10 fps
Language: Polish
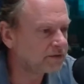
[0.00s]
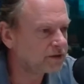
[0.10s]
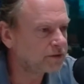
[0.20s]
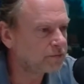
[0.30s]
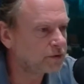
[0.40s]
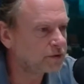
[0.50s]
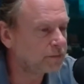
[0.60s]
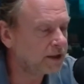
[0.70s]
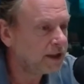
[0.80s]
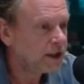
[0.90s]
wyższym
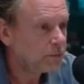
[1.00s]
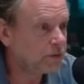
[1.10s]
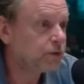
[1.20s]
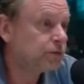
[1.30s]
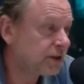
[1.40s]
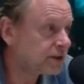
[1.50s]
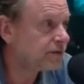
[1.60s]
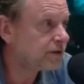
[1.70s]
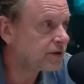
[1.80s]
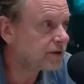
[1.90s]
poziomie, powoduje powoduje, że
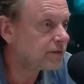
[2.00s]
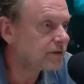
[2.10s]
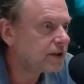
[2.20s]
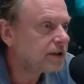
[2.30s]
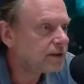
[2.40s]
wyższe są ceny.